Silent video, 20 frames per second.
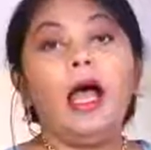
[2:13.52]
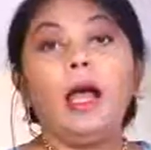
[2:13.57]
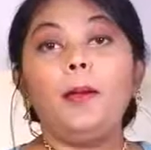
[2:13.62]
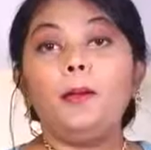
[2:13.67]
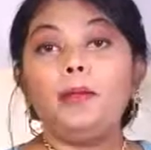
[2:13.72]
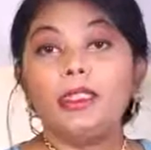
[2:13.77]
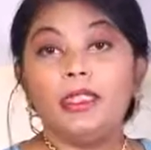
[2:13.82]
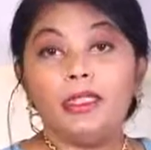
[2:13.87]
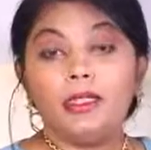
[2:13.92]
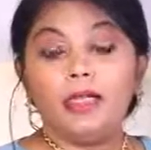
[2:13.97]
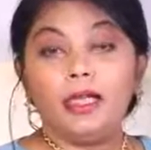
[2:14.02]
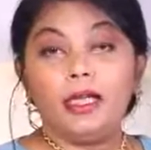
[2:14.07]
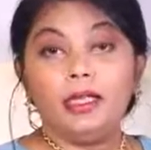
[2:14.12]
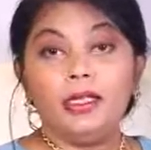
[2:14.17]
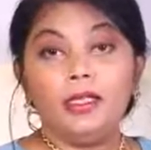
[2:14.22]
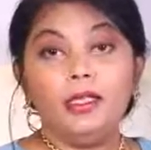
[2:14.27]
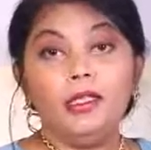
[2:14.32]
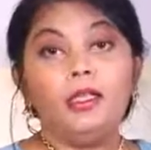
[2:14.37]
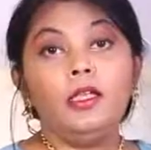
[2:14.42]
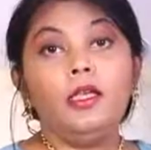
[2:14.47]
আমাদের
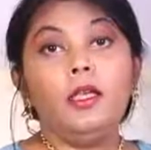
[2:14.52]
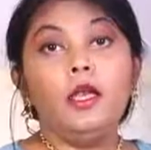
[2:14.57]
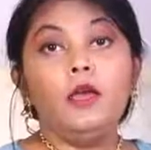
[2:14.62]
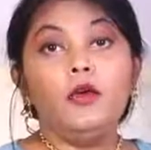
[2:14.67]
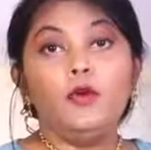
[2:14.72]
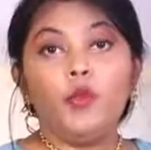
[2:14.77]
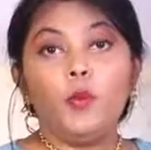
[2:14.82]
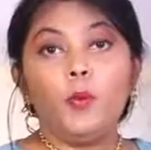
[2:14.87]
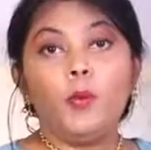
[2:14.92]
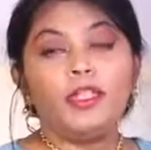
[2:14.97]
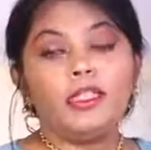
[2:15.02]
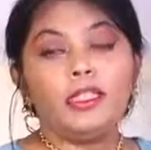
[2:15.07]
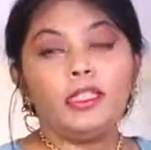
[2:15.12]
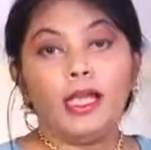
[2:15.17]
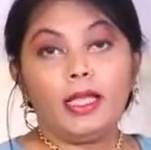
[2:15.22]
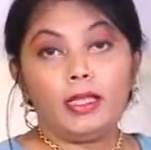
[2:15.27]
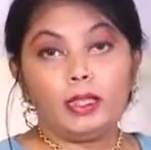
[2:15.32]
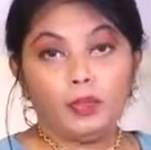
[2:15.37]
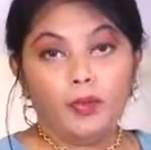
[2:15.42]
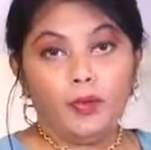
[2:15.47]
এখানে রিউম্যাটিক
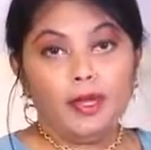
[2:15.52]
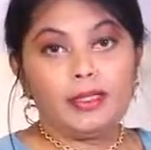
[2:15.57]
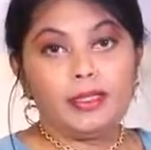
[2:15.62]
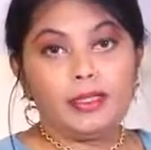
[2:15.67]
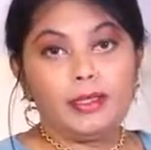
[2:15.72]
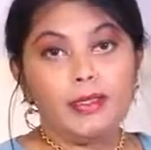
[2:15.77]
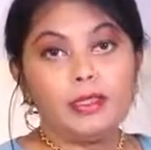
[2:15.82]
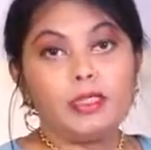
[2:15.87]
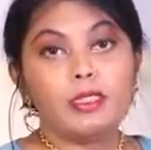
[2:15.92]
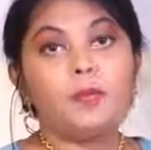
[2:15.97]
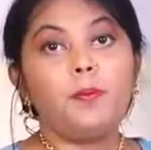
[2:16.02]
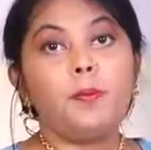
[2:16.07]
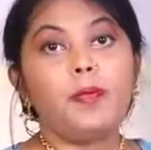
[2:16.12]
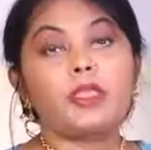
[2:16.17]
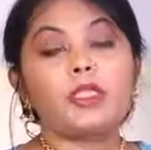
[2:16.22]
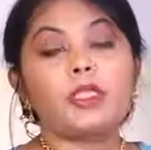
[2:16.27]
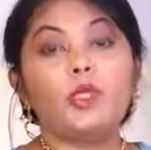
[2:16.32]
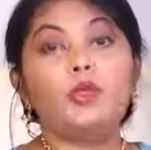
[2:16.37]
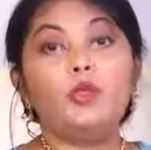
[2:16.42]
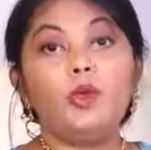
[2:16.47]
অ্যাথরাইটিস
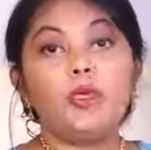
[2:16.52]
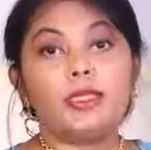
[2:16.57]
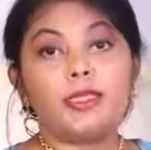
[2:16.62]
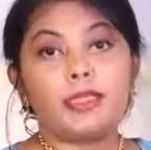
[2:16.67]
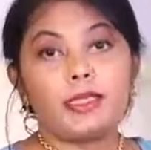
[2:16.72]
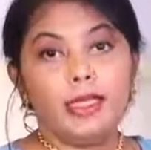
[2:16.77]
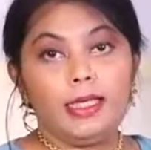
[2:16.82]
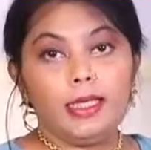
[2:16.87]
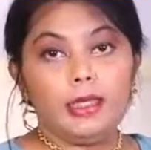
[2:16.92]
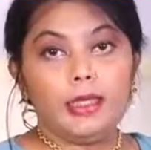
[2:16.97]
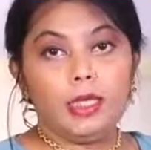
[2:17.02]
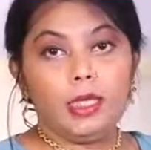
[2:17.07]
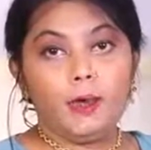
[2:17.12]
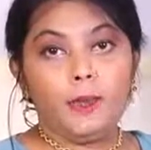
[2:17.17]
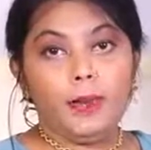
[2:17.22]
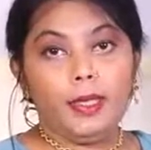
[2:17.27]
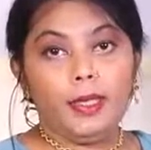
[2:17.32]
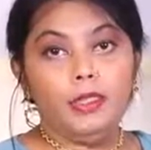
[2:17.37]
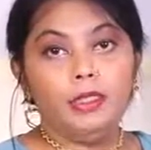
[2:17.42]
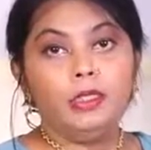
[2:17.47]
মাস্কুলার স্কেলিটাল
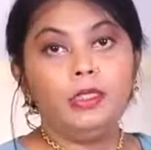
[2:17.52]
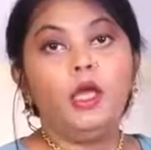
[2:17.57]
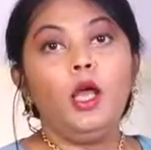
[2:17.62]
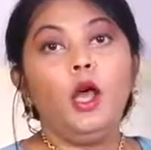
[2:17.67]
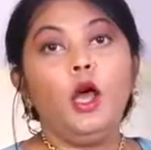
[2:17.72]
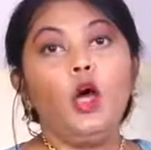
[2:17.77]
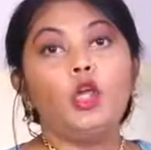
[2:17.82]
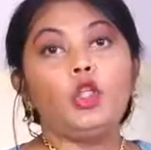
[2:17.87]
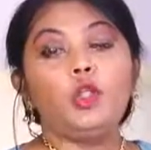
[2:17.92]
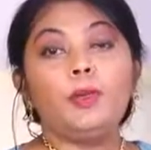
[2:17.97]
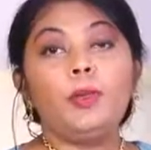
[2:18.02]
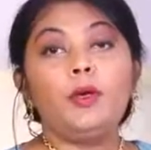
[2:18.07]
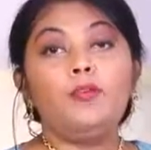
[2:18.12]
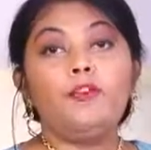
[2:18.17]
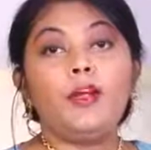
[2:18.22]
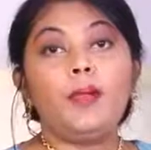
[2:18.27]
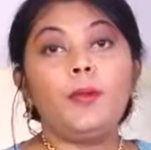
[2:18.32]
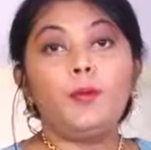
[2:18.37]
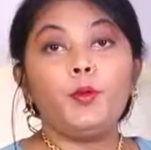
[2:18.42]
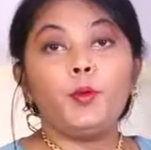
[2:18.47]
পেইন অথবা
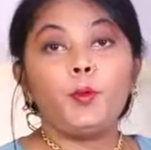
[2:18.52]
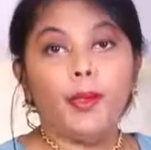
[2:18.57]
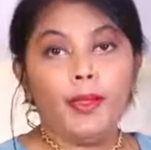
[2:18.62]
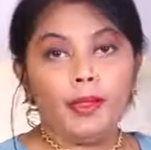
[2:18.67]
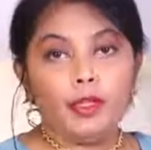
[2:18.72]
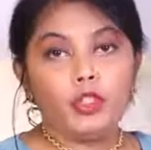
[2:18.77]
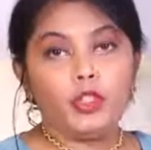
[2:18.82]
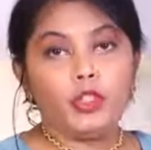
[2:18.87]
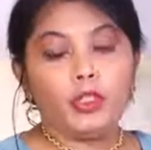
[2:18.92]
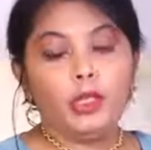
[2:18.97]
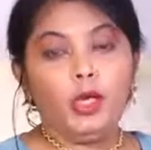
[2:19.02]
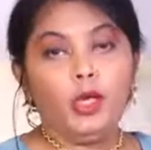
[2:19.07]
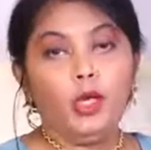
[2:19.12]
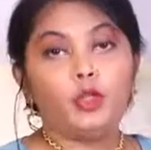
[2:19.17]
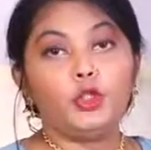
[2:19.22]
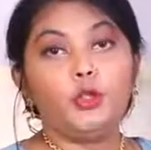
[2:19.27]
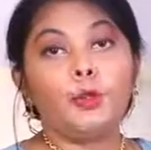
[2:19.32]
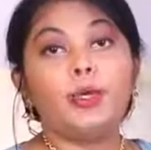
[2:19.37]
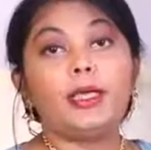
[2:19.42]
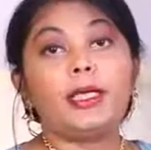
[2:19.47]
ফাইব্রোমায়ালজিয়া
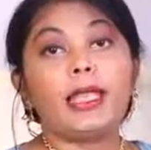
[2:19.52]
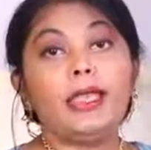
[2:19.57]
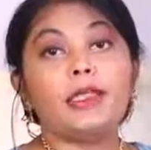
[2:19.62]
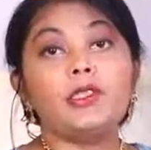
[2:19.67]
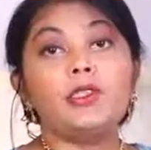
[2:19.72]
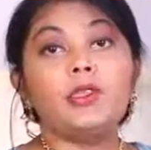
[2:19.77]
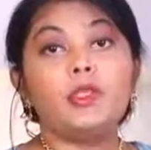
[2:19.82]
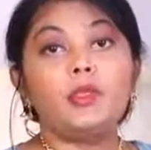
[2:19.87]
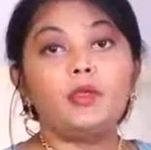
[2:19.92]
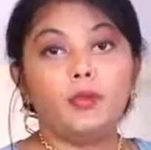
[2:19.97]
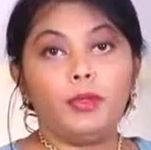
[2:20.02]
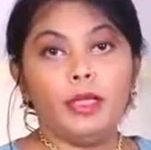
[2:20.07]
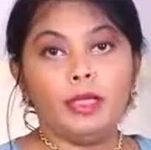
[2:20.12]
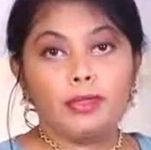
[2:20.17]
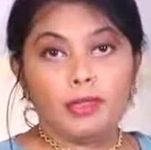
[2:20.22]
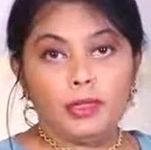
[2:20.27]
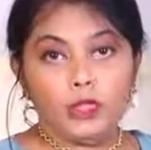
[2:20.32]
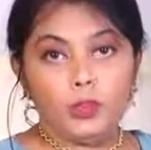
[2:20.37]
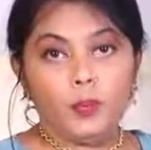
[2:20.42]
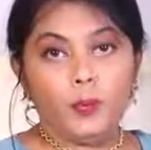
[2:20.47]
অথবা ক্যান্সার
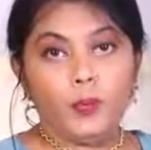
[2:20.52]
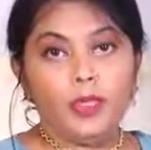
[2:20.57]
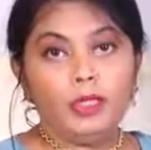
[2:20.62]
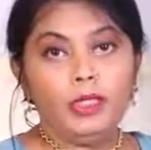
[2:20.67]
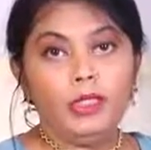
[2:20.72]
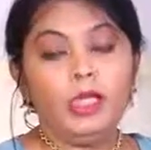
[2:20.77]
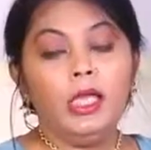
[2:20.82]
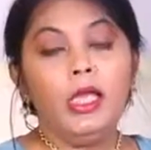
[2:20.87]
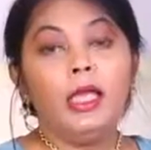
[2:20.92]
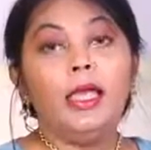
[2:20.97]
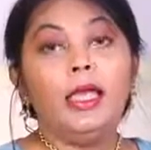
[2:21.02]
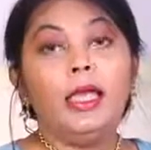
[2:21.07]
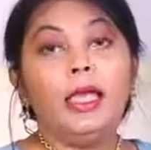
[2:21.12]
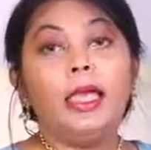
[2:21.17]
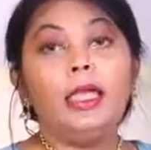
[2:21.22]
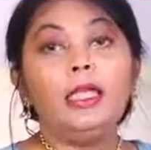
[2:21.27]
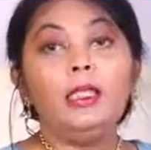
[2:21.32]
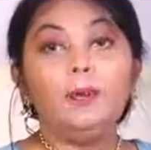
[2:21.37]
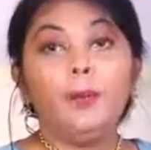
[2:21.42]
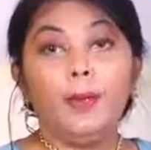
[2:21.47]
রিলেটেড পেইন
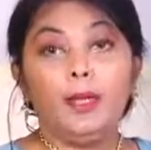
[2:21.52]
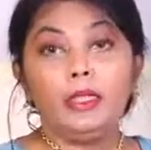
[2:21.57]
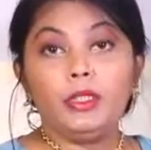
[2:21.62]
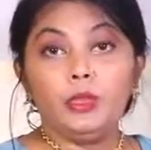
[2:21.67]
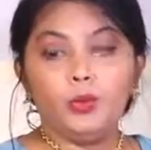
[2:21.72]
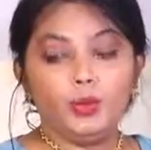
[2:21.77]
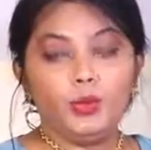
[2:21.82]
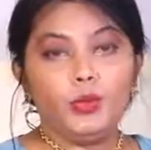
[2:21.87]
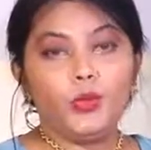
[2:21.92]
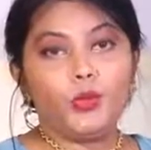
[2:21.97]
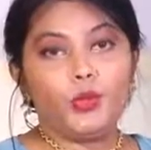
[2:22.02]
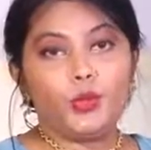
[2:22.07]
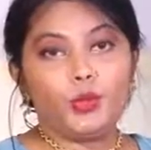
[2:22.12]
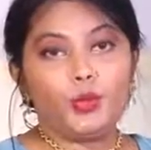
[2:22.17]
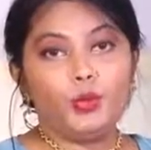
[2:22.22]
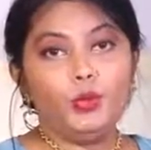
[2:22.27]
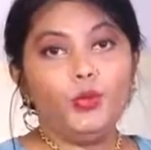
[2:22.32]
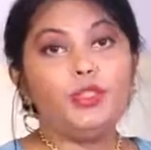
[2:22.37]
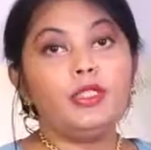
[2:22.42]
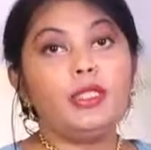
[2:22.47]
এই পেইনগুলোর
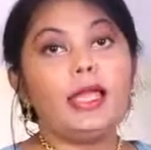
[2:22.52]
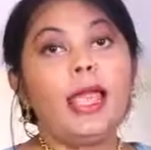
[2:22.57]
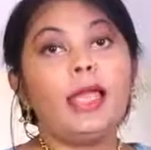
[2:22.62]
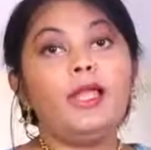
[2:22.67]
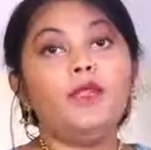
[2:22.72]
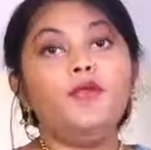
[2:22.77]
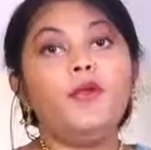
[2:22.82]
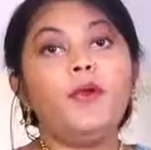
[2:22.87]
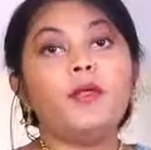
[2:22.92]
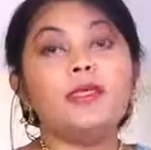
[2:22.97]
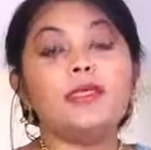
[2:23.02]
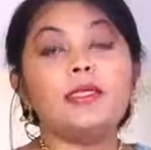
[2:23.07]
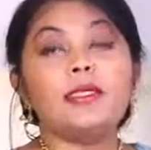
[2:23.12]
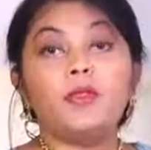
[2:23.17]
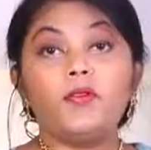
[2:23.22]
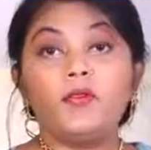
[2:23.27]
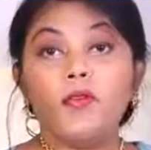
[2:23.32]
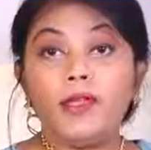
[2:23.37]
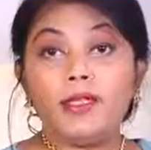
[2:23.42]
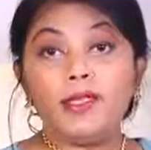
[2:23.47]
জন্য যে অ্যাডভান্স
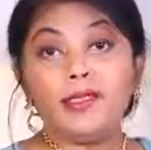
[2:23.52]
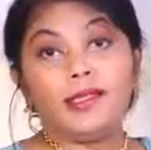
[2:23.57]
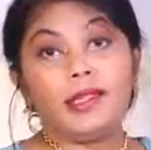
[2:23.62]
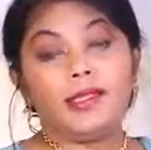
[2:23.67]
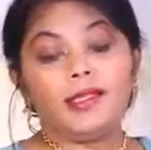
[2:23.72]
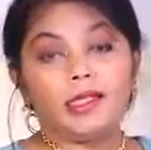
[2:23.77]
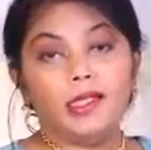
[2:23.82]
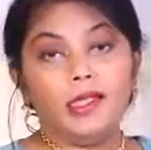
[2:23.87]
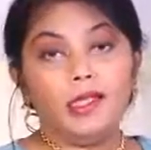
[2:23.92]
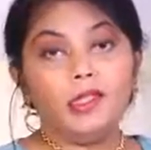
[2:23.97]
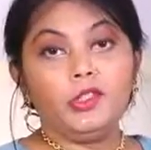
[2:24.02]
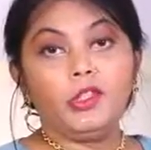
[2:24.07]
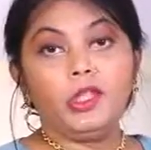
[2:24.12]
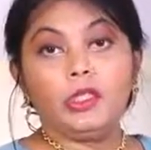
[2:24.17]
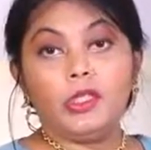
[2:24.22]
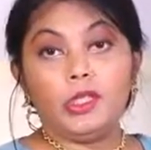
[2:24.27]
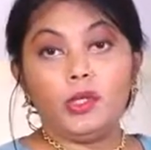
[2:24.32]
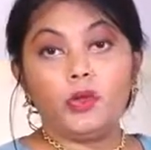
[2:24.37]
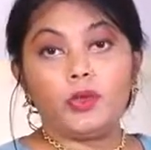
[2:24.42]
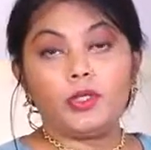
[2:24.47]
ডিভাইস আছে
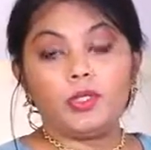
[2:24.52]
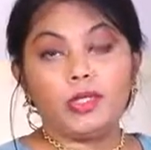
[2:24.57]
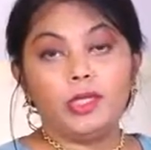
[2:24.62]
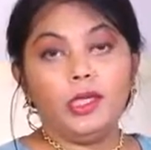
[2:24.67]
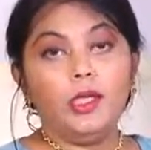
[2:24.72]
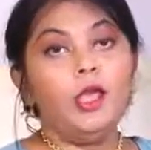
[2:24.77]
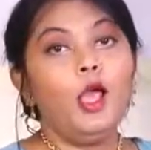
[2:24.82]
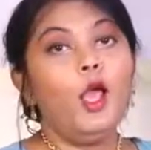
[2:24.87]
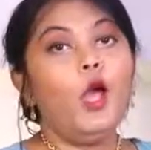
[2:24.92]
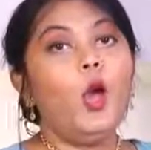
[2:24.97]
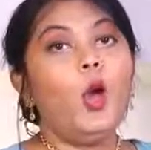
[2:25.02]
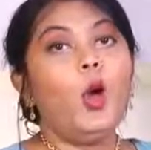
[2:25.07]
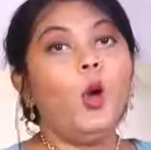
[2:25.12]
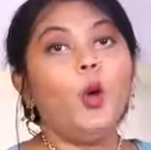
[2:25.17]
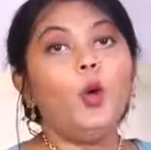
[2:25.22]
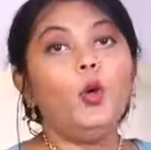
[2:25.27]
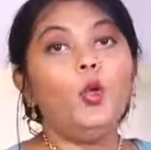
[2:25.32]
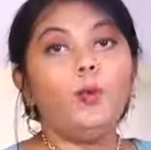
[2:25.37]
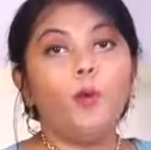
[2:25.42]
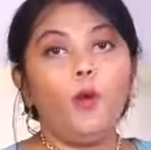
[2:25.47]
সেটি হচ্ছে
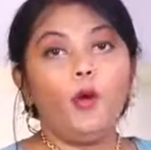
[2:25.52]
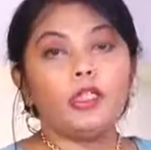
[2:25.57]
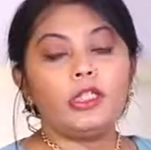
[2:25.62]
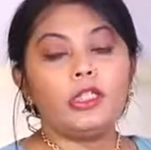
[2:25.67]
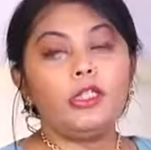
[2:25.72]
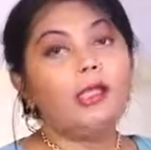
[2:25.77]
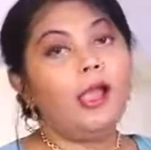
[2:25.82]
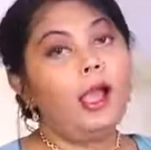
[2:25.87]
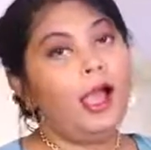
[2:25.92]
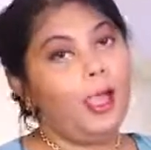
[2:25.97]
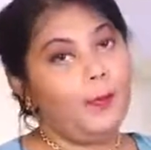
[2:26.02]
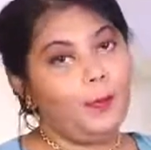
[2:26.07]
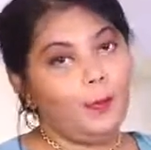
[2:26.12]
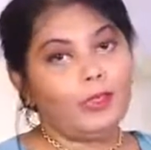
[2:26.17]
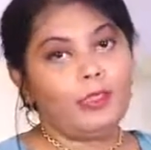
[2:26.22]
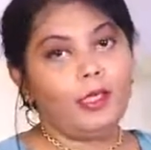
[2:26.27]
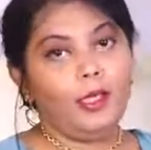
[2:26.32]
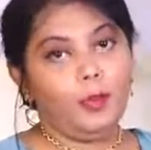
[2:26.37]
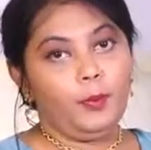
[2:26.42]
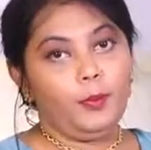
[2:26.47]
হোল বডি
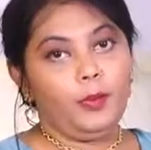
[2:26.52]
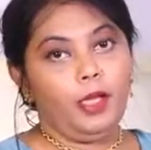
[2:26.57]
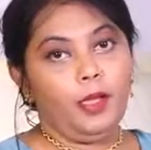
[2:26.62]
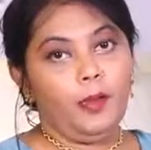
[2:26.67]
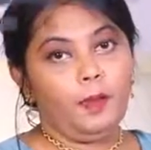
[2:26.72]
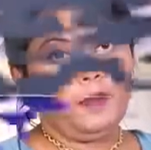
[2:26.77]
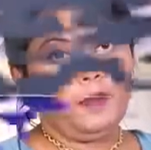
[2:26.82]
হাইপারথার্মিয়া